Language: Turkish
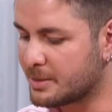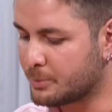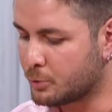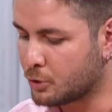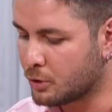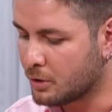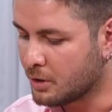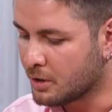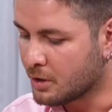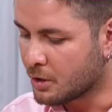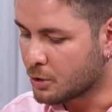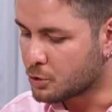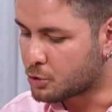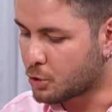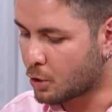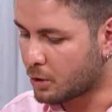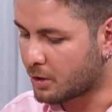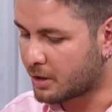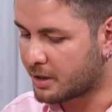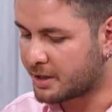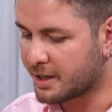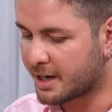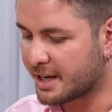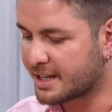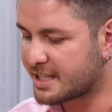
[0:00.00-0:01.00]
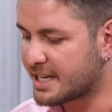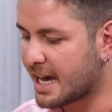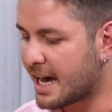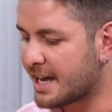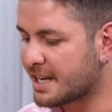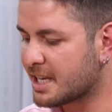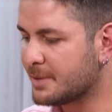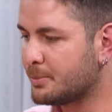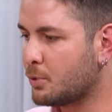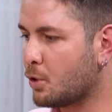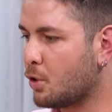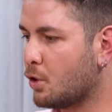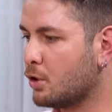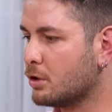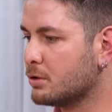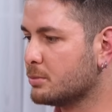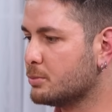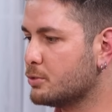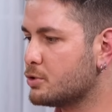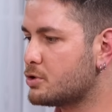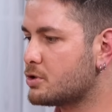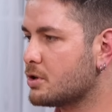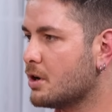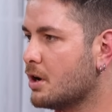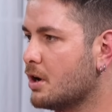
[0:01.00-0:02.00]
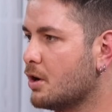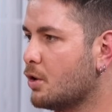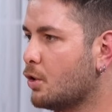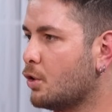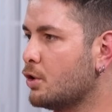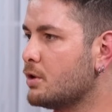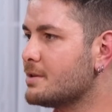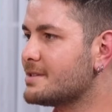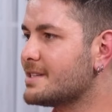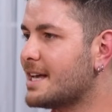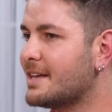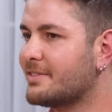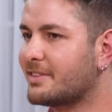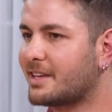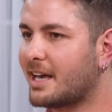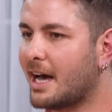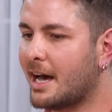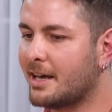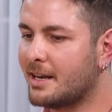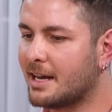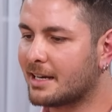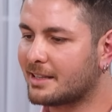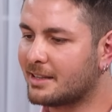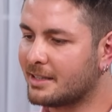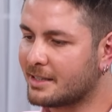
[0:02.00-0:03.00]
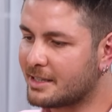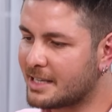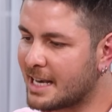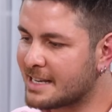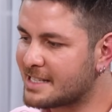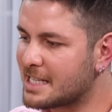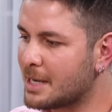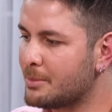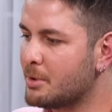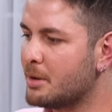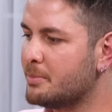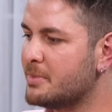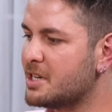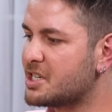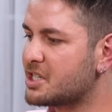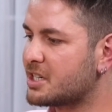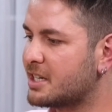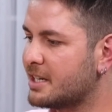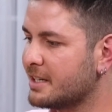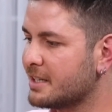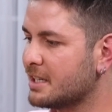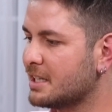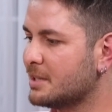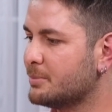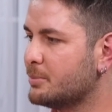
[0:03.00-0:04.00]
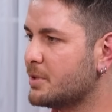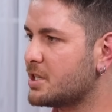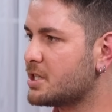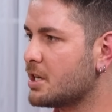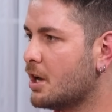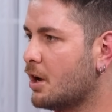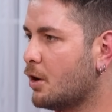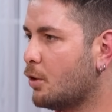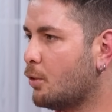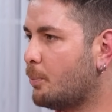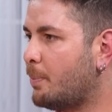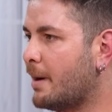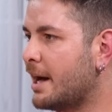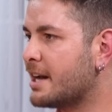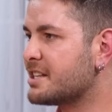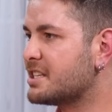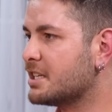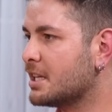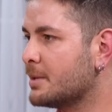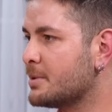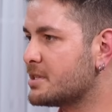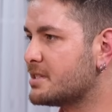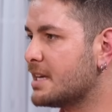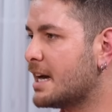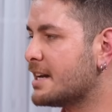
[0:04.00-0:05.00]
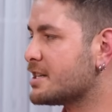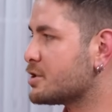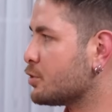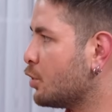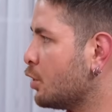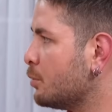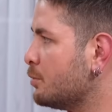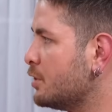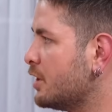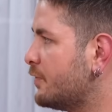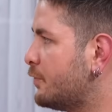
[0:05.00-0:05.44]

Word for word: ki bu çok tadabilirsiniz. kraker gibi olmuş. O yüzden kaynaklı kesememiş, kırılmış, parçalamışlar. Ya ya